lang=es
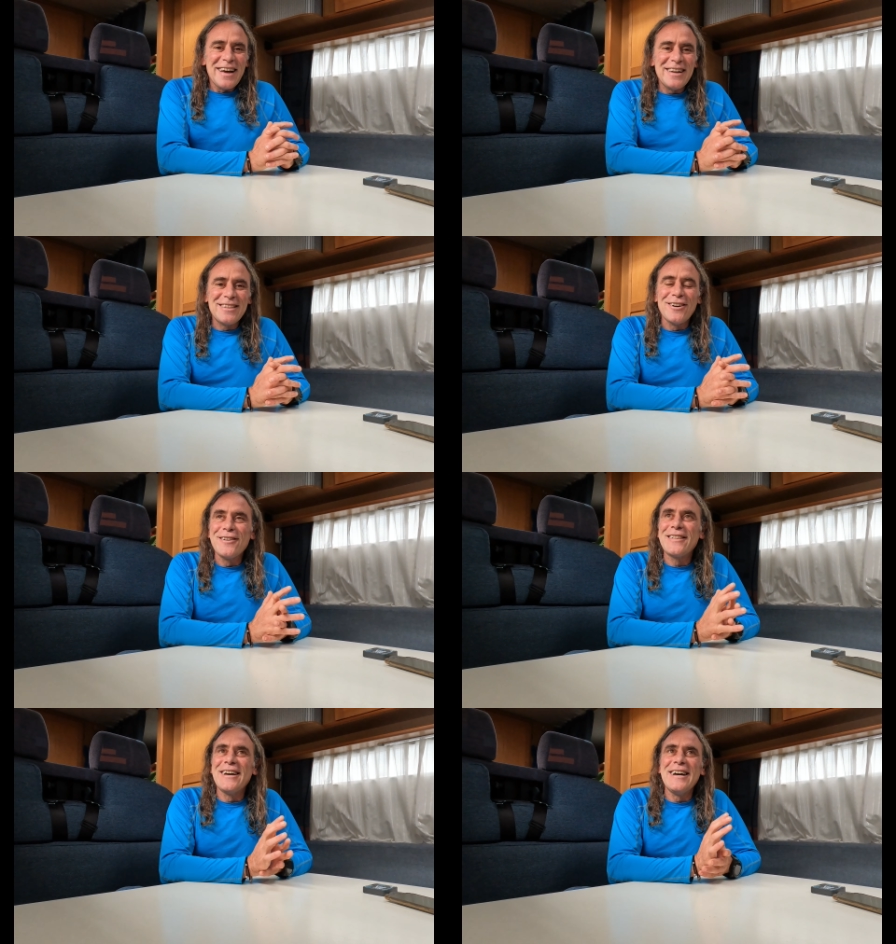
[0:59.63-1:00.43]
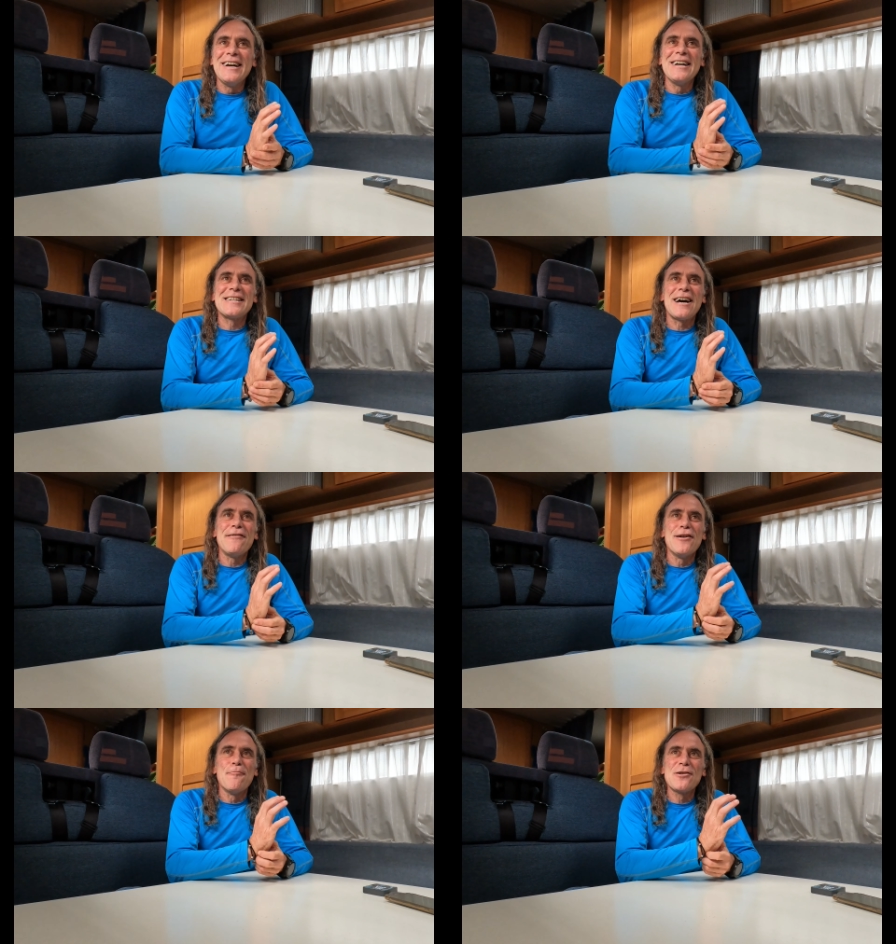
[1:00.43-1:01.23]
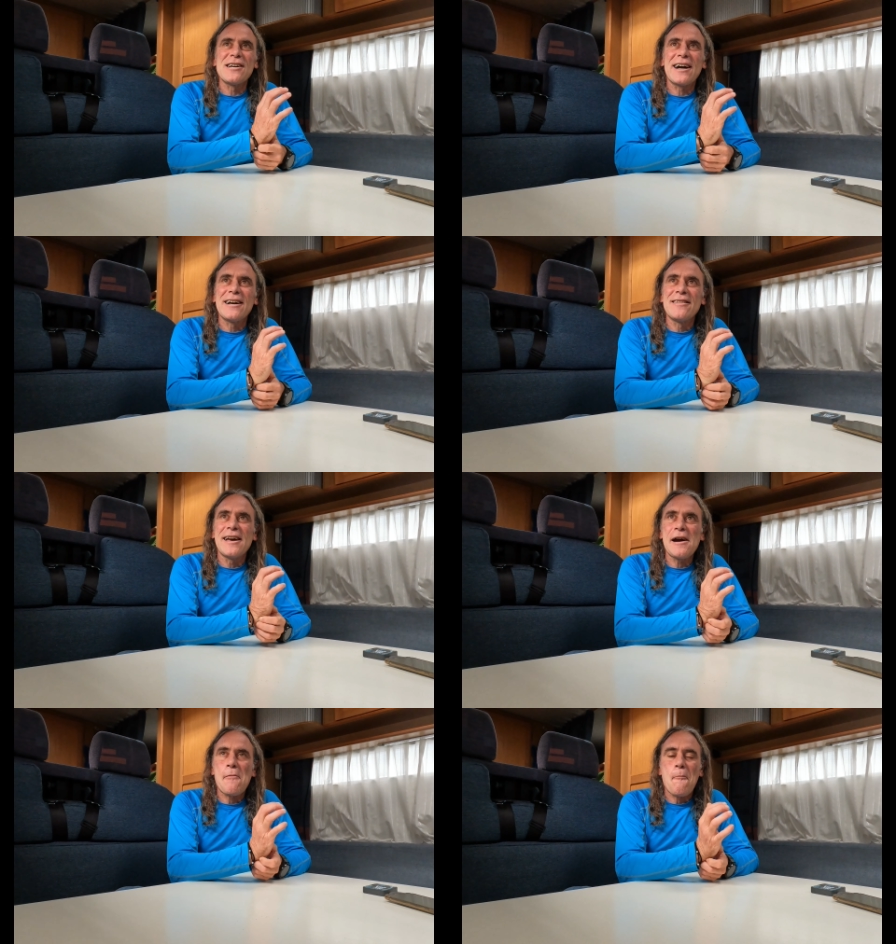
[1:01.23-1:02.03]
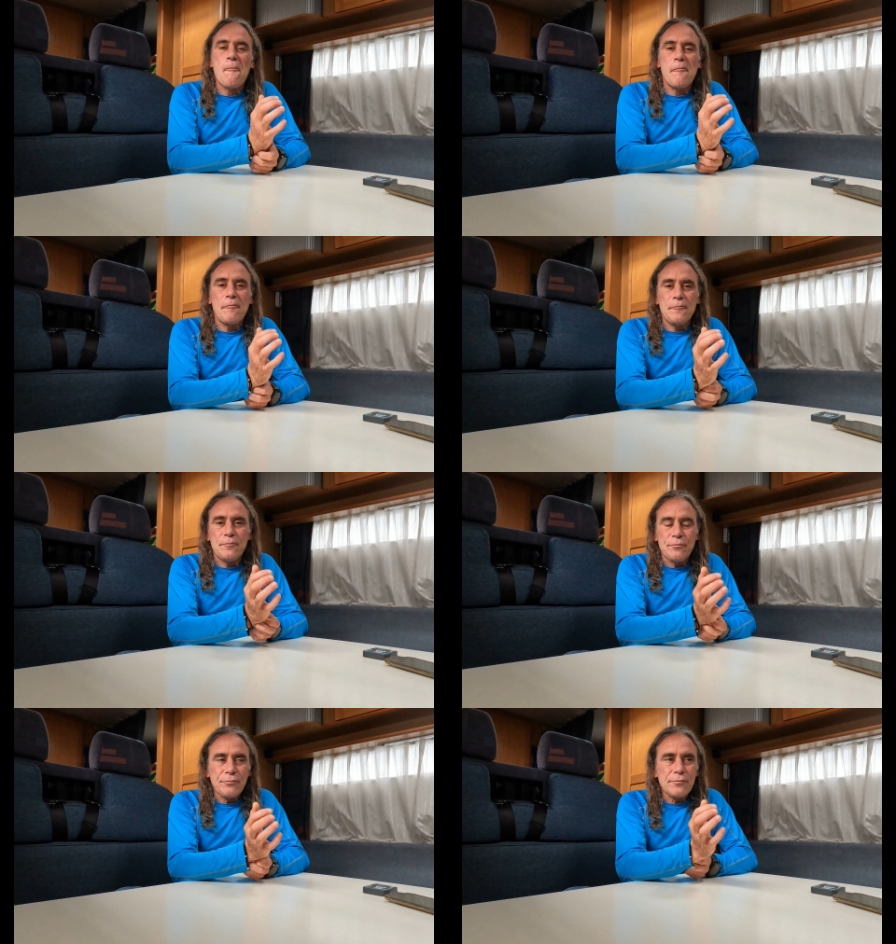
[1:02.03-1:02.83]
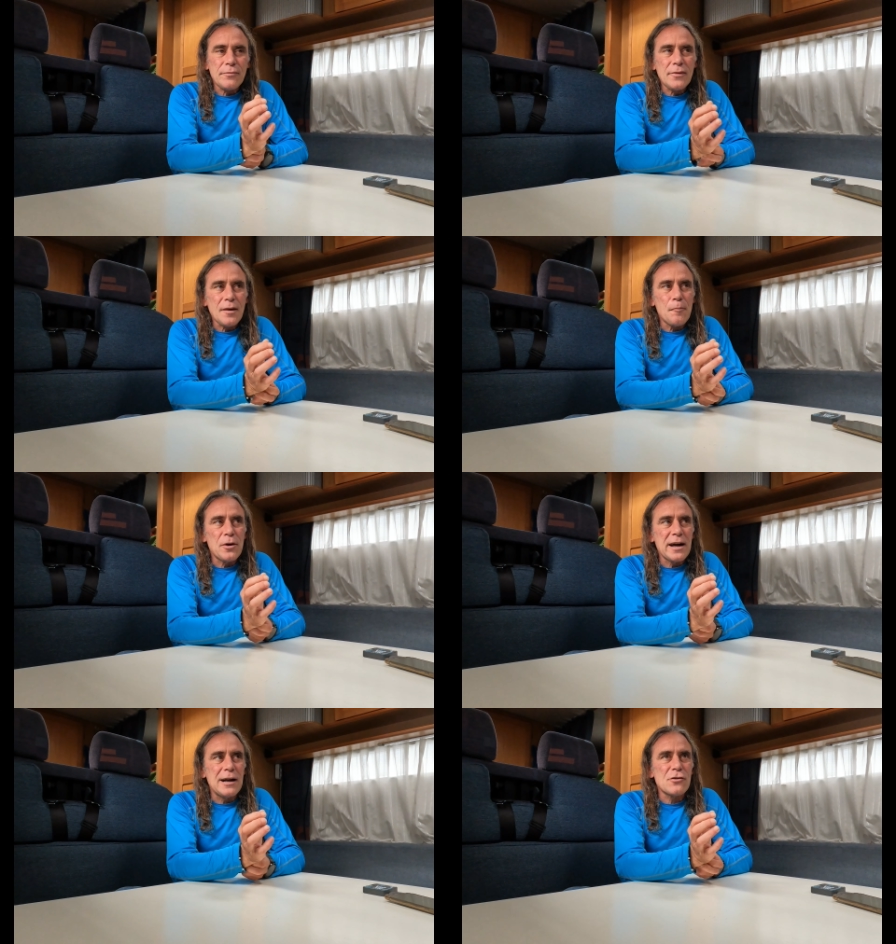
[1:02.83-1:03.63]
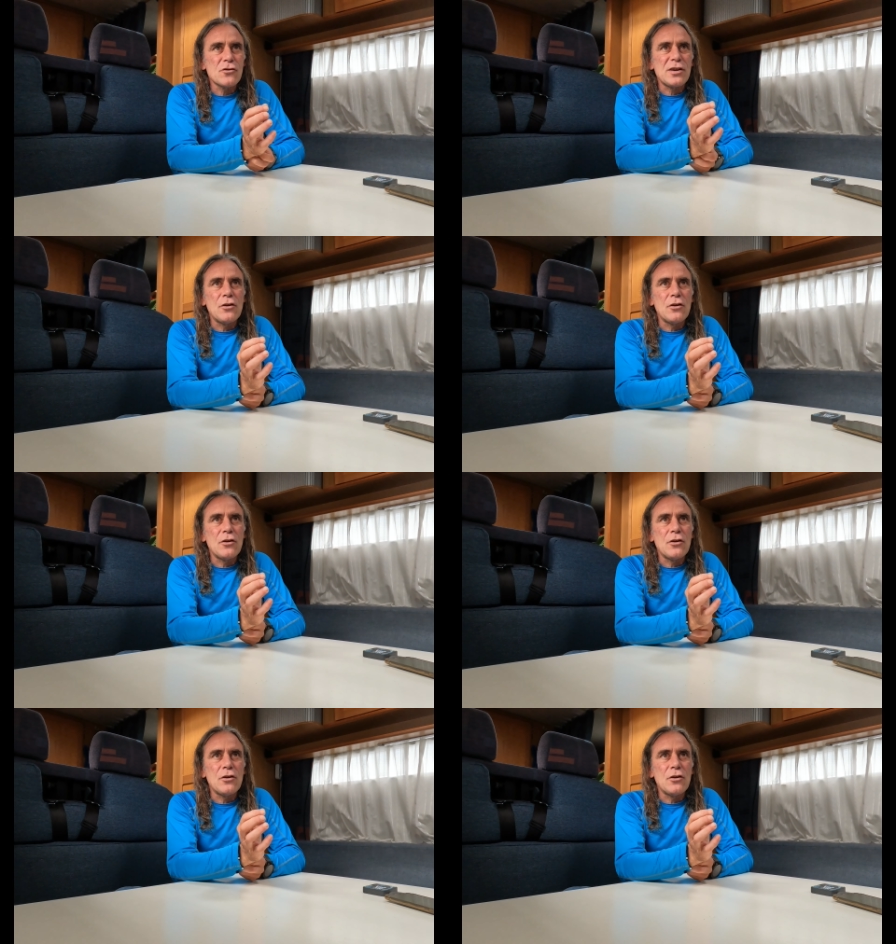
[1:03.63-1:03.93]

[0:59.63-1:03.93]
Entonces ha habido mucha gente porque claro, esto